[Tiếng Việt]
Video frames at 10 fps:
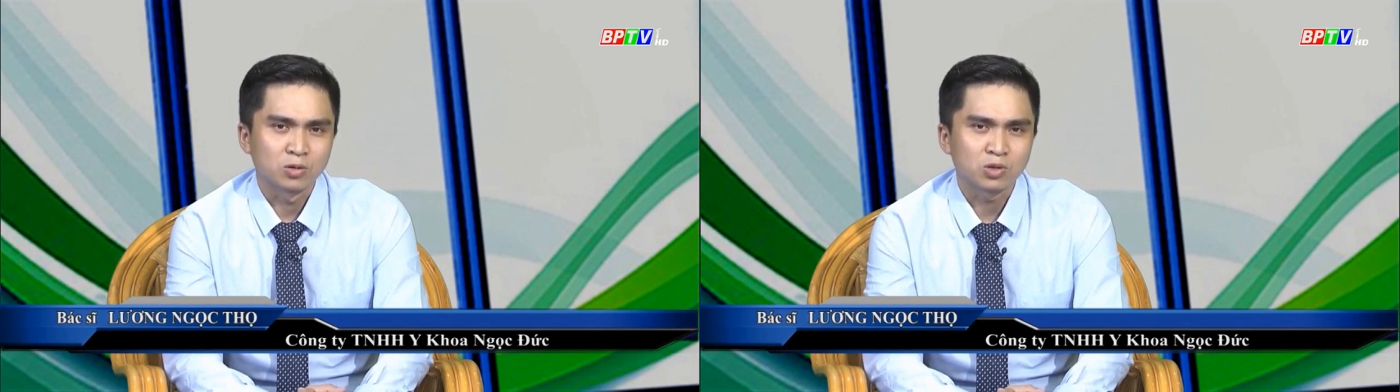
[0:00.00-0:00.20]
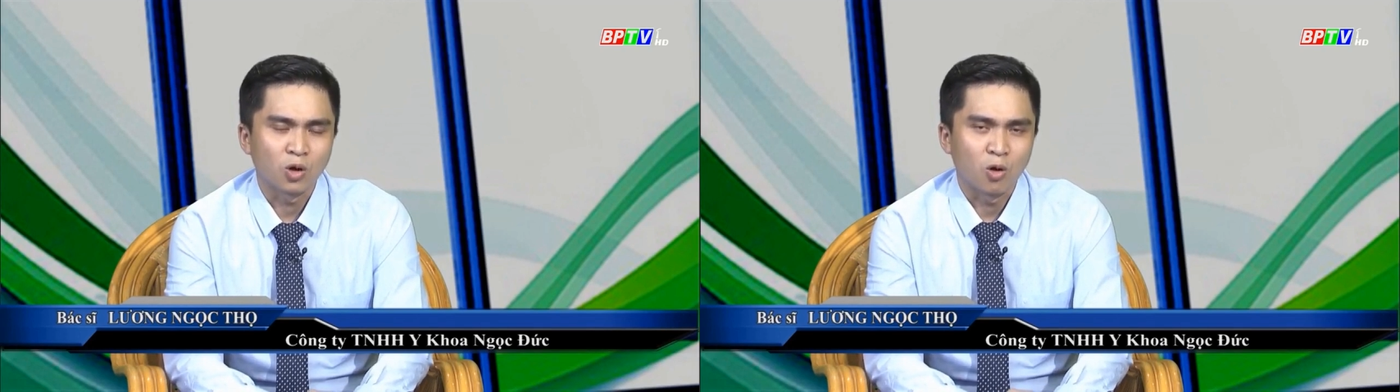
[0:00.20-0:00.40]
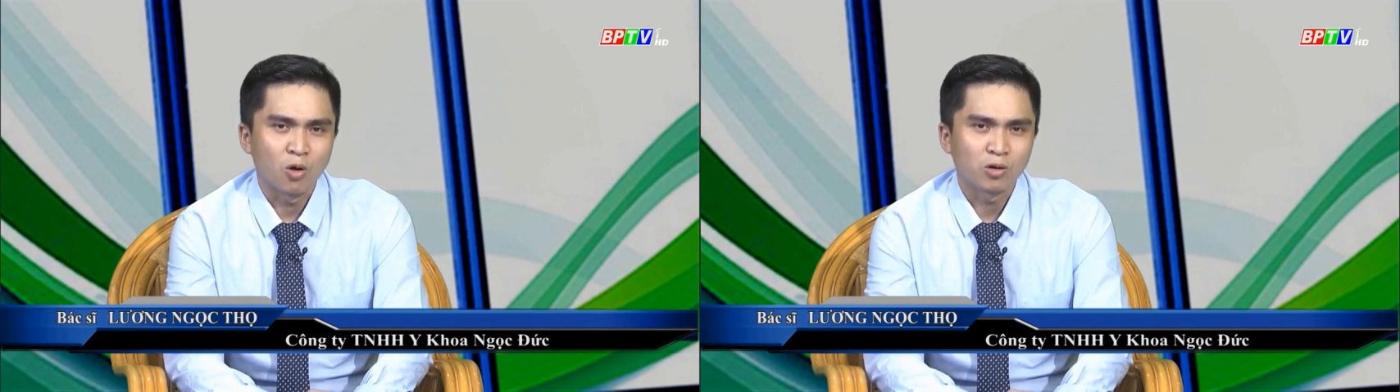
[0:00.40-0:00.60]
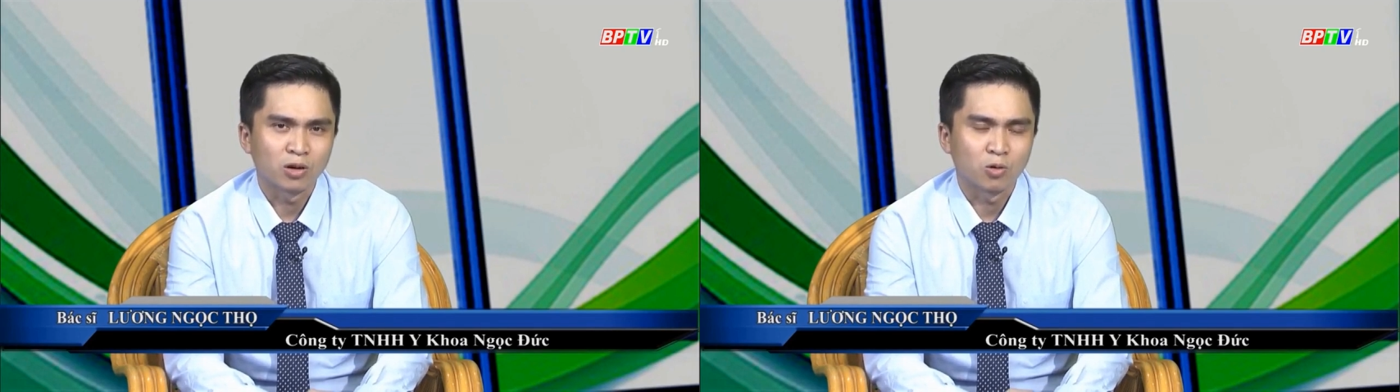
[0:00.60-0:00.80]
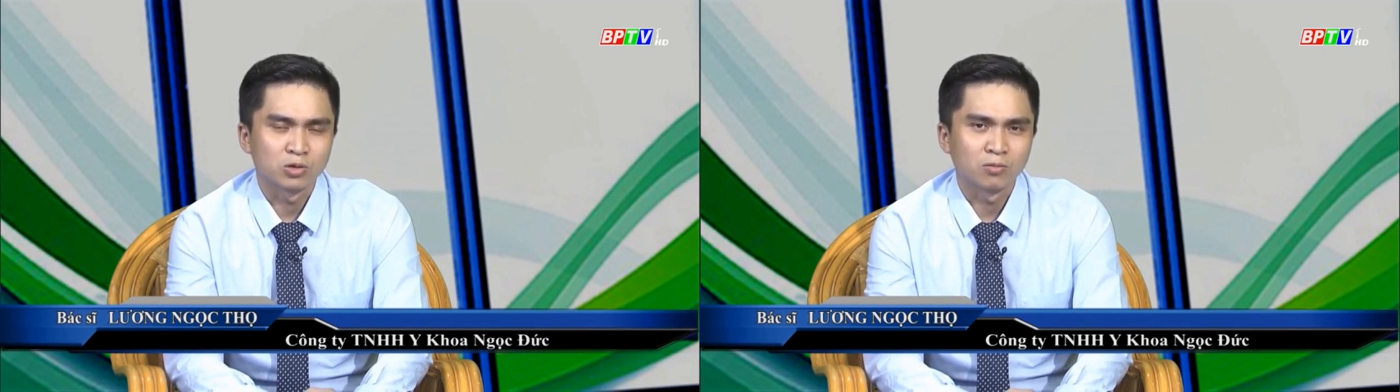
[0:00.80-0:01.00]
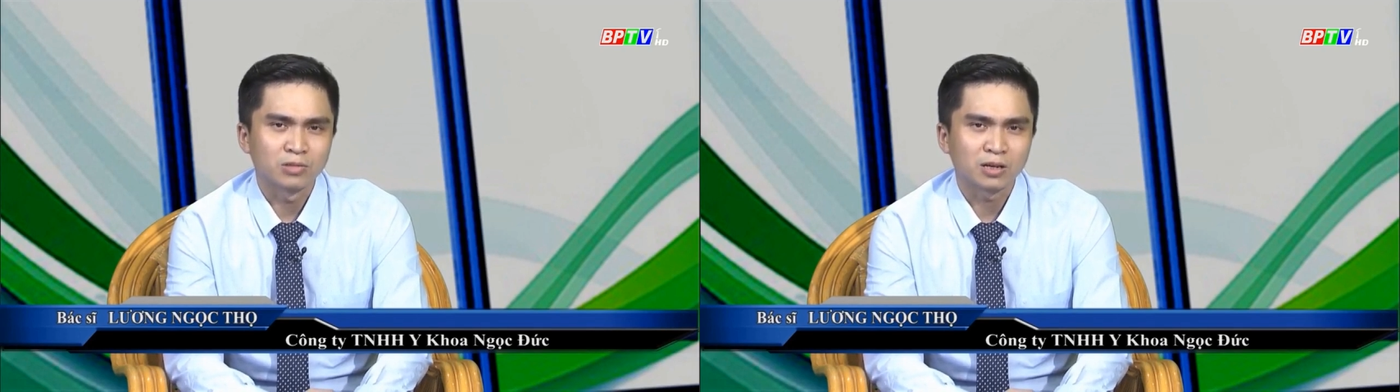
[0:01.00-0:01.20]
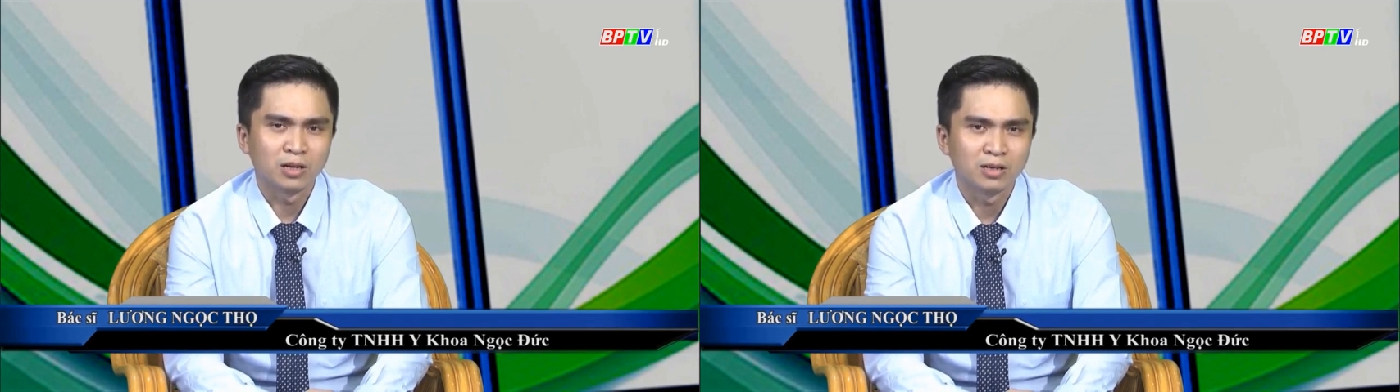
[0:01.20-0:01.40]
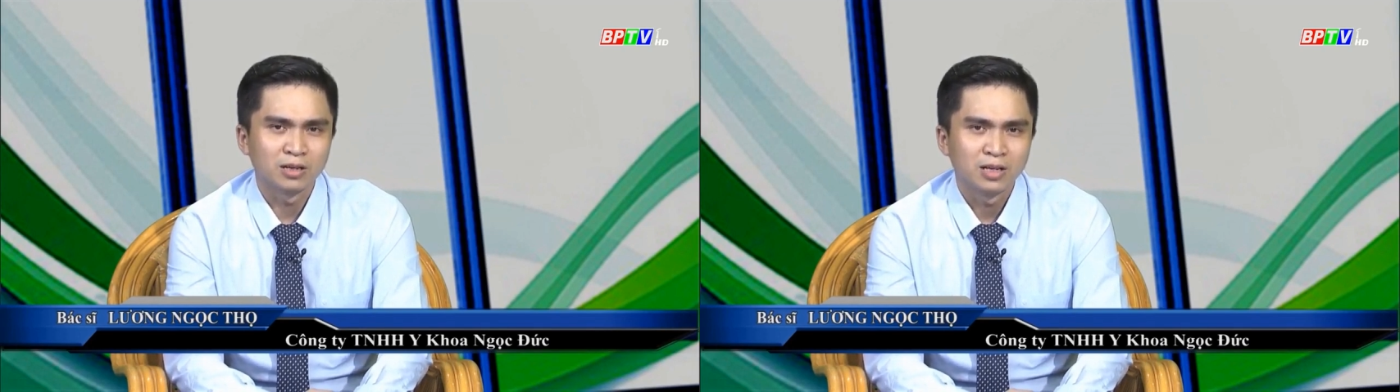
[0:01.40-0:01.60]
sống cổ và cuộc sống thắt
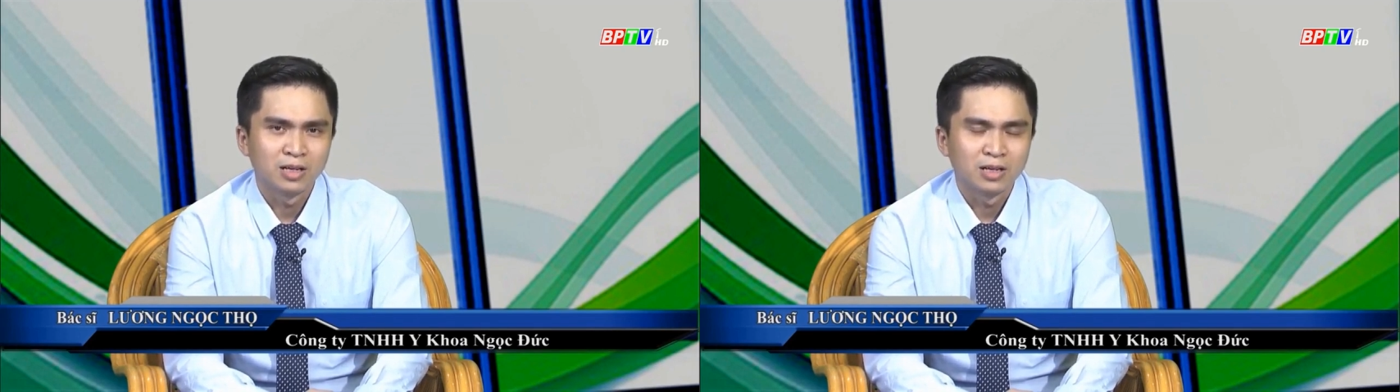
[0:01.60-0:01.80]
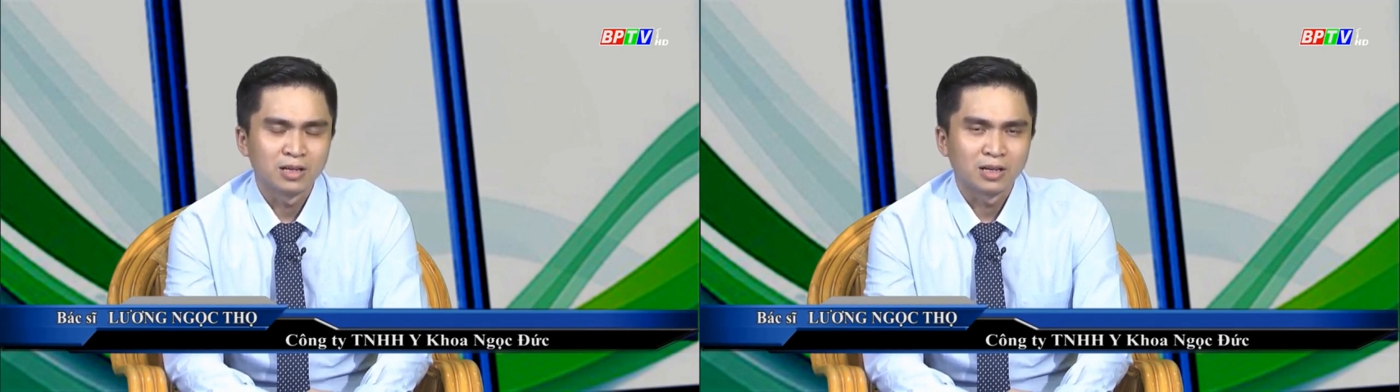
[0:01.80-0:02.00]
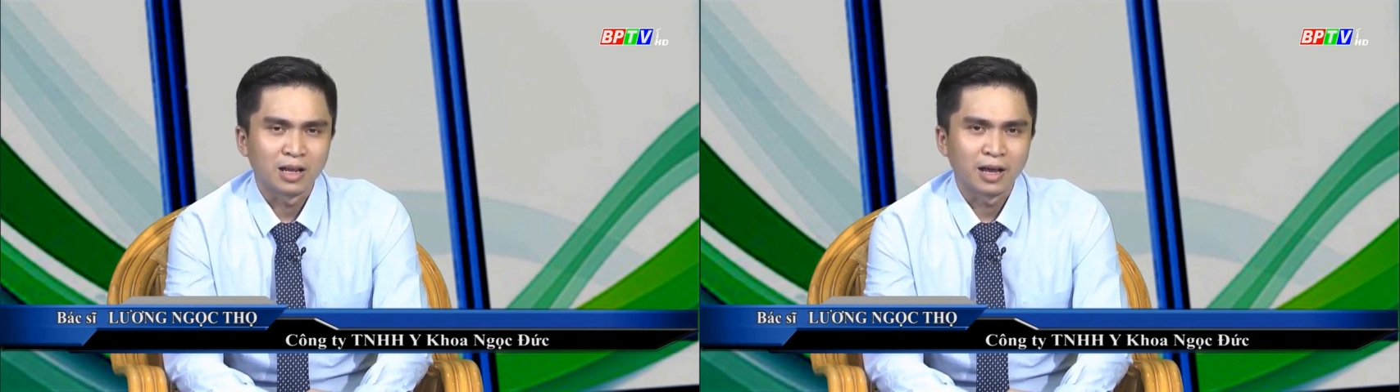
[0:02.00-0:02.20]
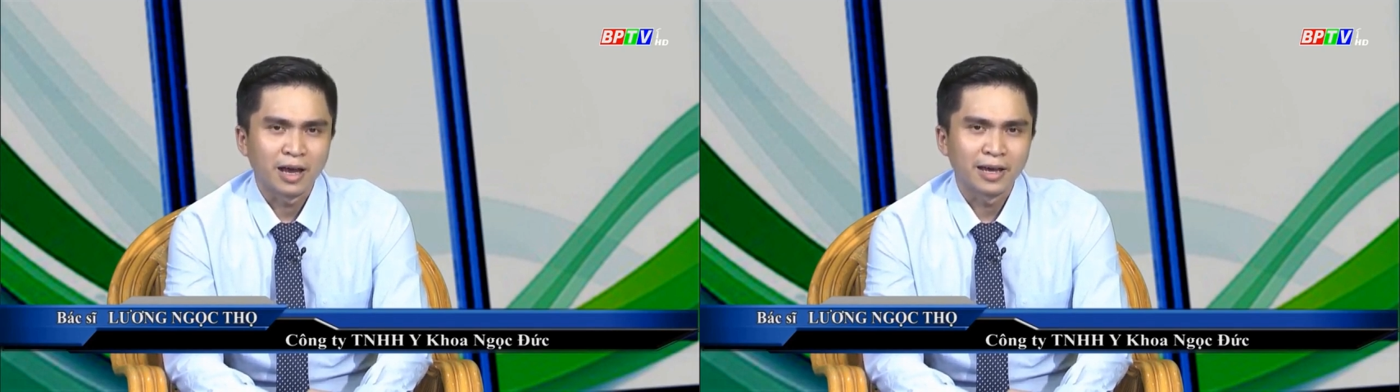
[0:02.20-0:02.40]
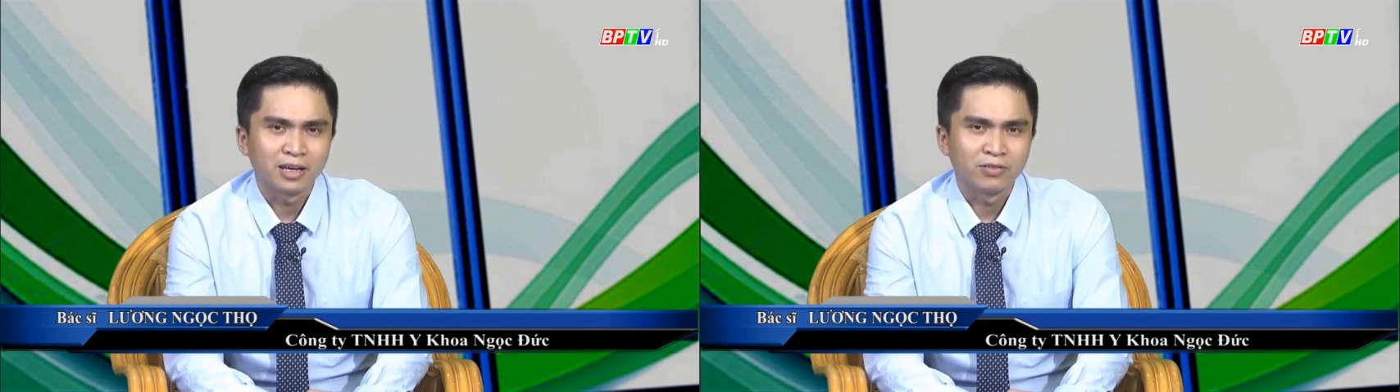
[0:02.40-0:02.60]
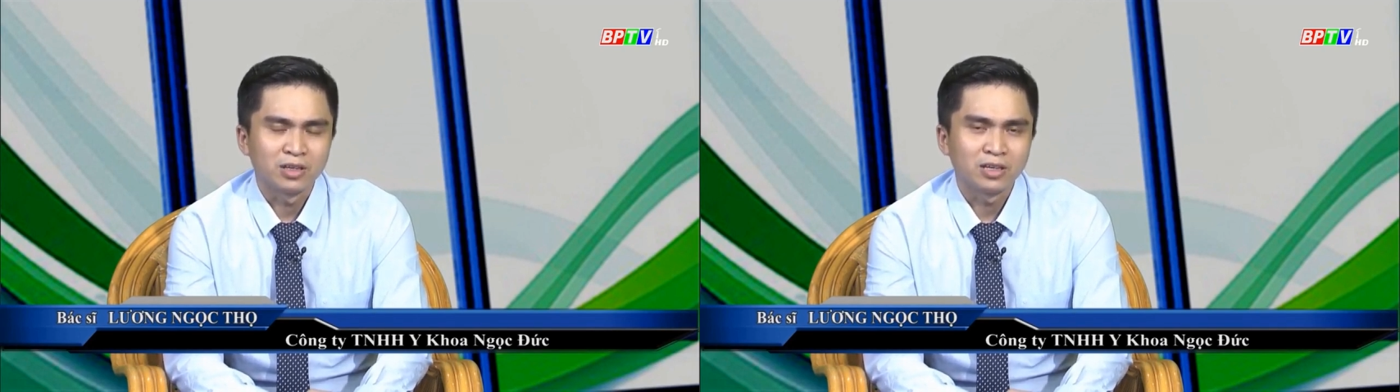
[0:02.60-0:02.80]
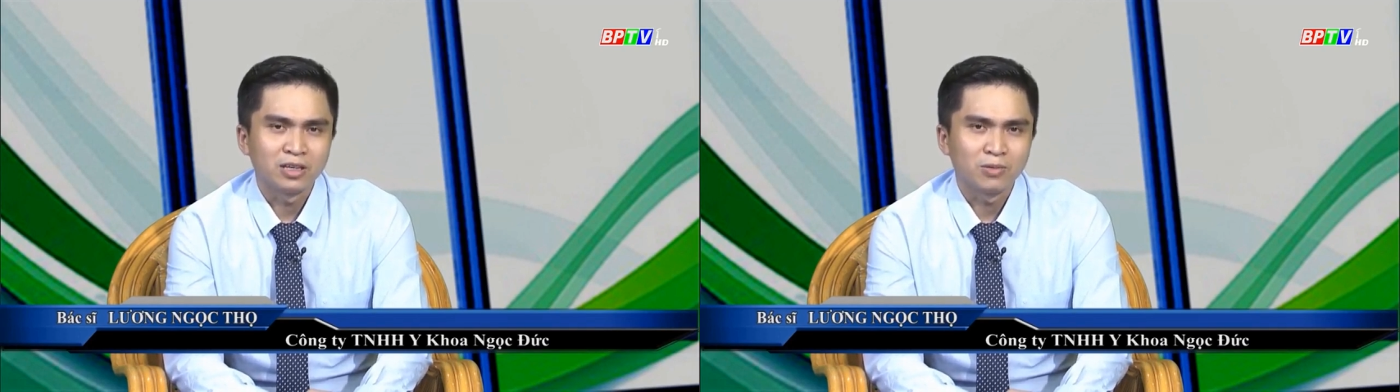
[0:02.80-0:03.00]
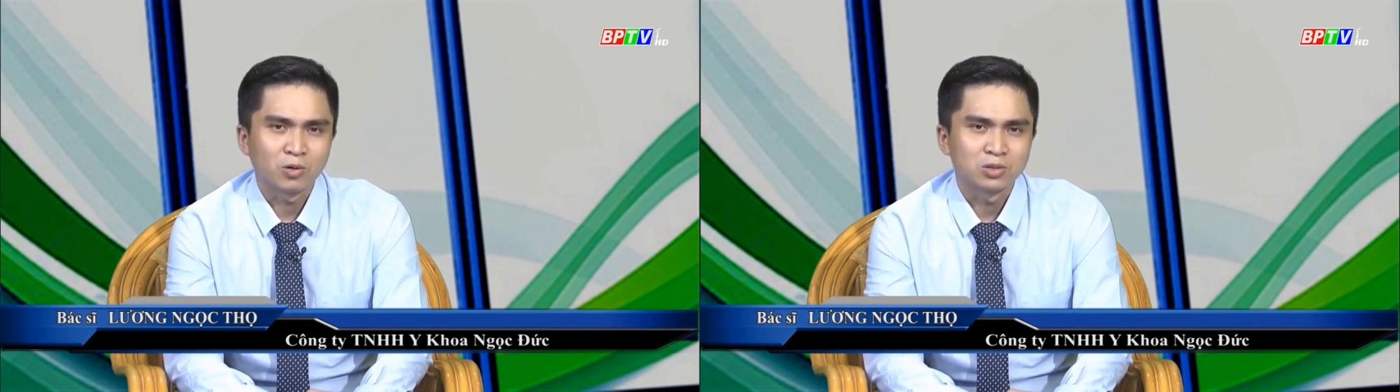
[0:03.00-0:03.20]
lưng là hai cái vị
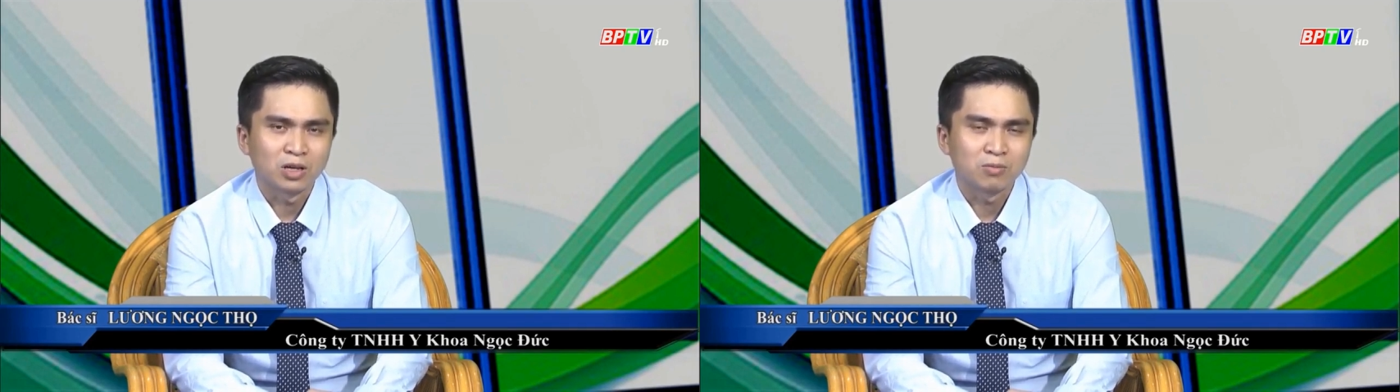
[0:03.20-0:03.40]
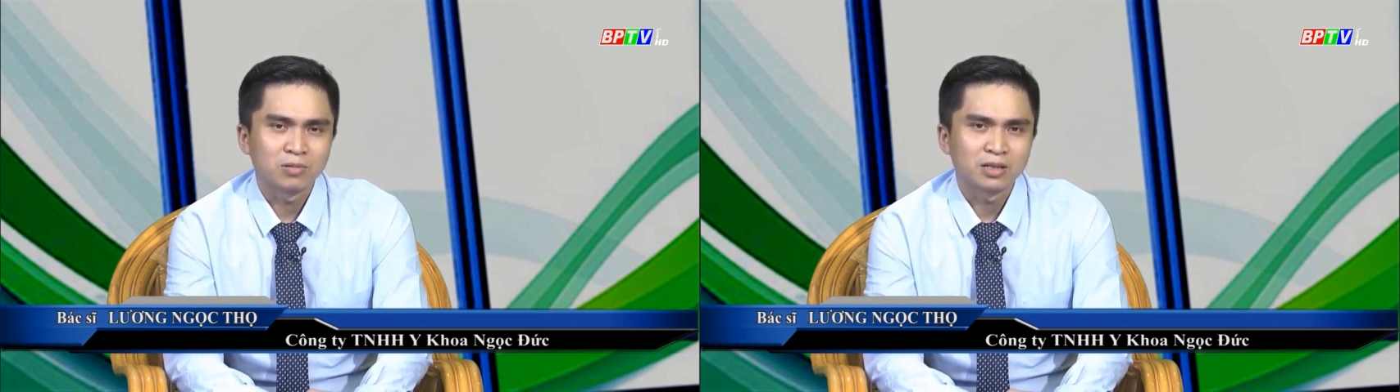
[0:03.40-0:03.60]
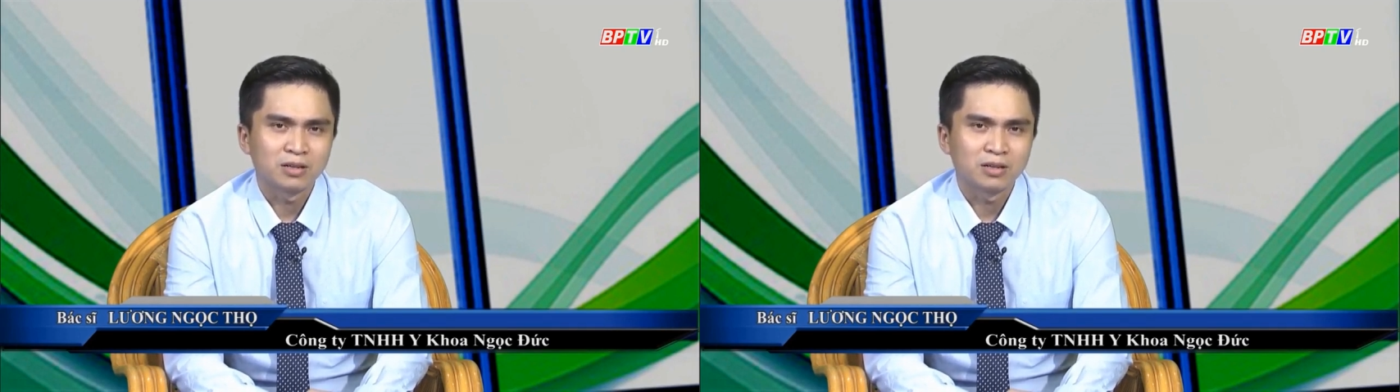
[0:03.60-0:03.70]
trí mà cuộc sống à,